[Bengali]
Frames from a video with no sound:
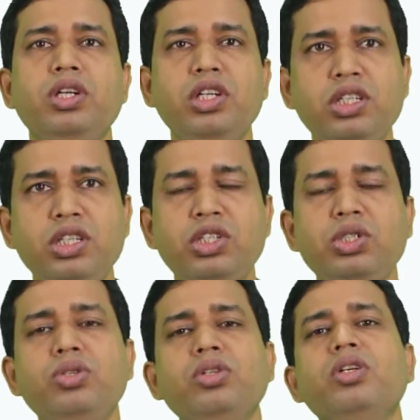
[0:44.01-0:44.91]

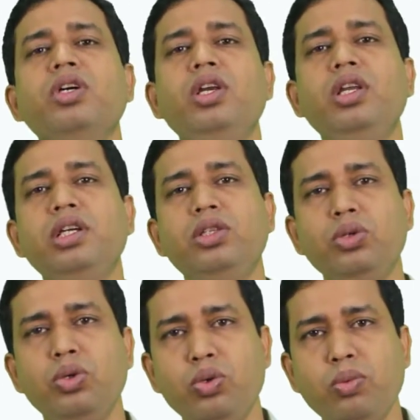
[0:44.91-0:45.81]
নির্দিষ্ট লিখিত
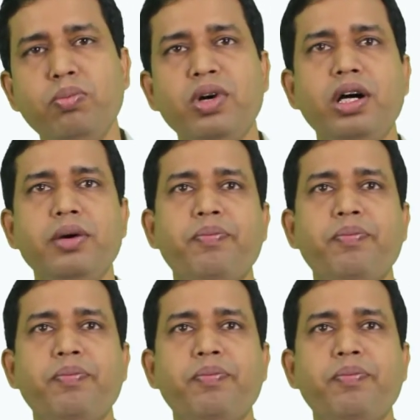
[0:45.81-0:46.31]
রূপ বা